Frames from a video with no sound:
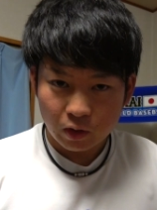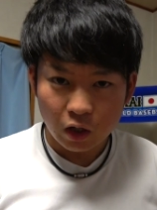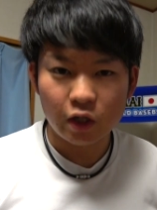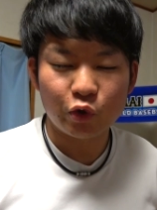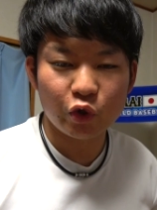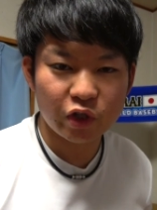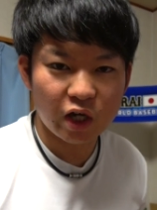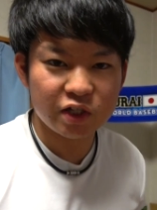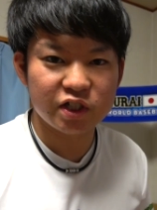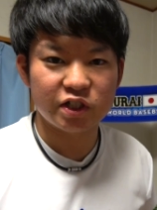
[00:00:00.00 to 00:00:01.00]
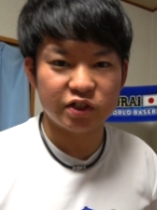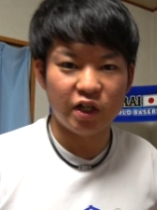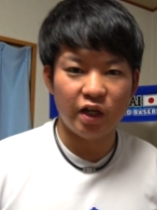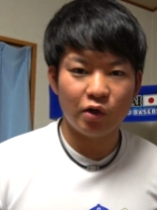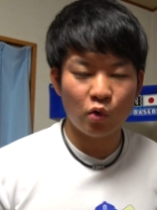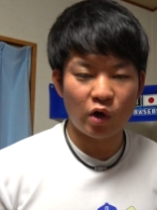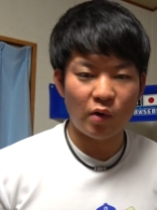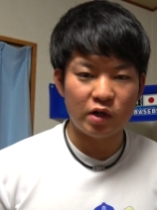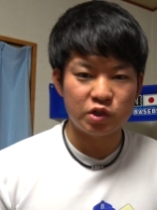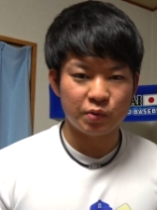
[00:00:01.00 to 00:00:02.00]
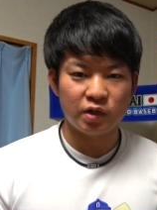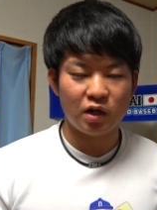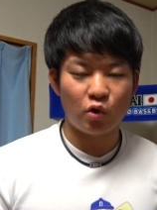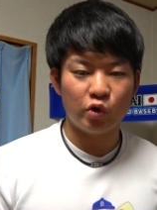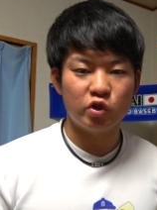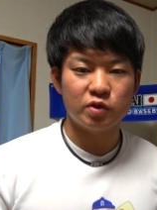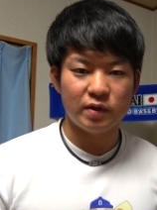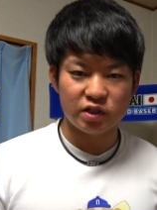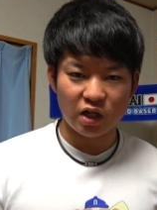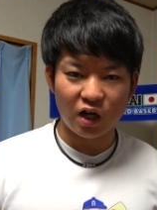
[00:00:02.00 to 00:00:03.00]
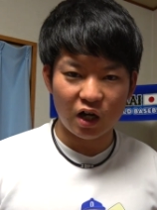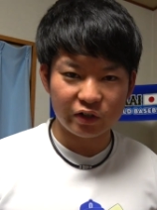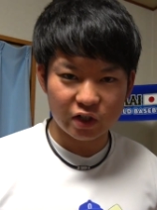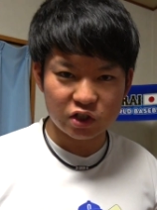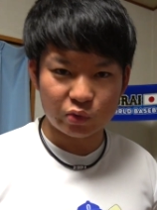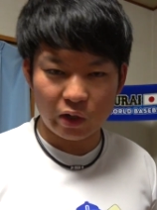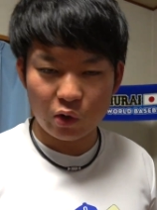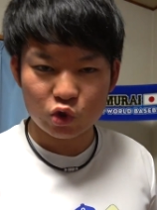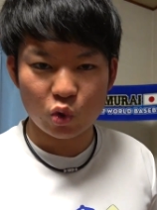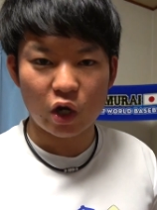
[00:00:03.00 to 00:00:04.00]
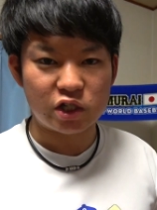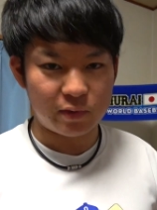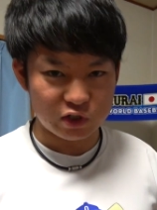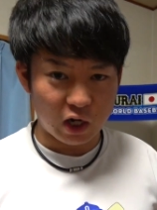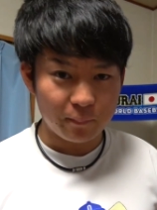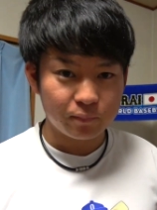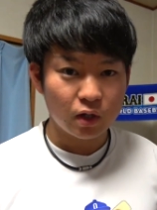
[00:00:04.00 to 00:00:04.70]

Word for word: はいといった感じですね今回は自分が購入しました新しいウェアを紹介しました